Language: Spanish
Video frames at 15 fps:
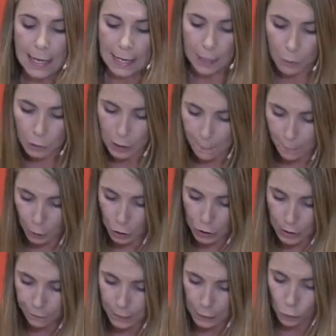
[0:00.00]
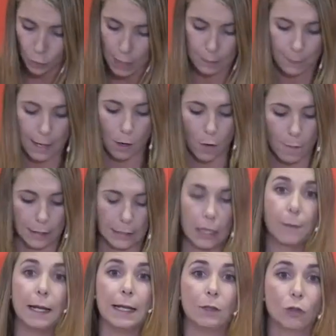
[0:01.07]
que nuestro apoyo sin fisuras para
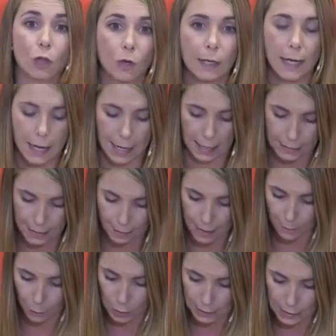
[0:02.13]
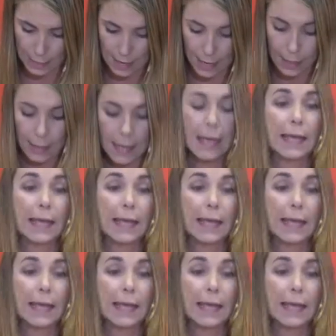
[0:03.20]
convertir Belintonia en la Casa de la Poesía,